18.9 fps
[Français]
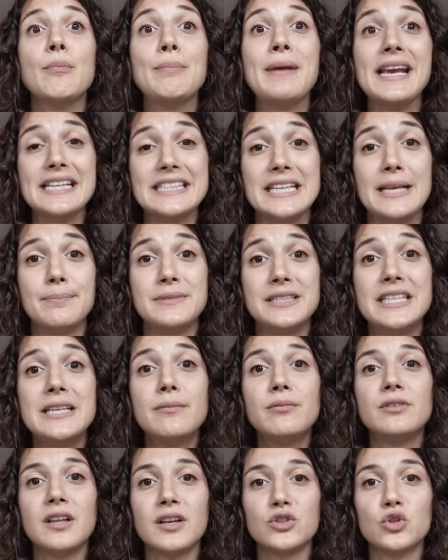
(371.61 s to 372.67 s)

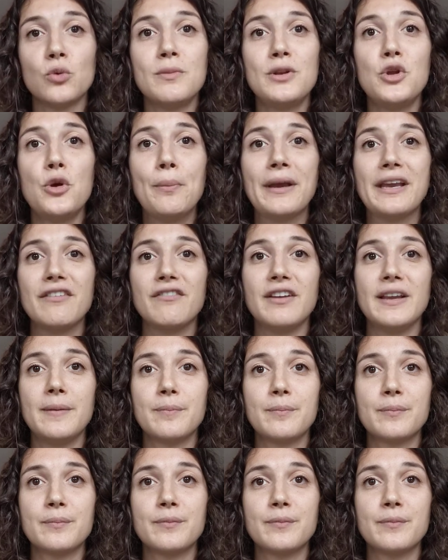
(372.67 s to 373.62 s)
perceptible dans son milieu privé.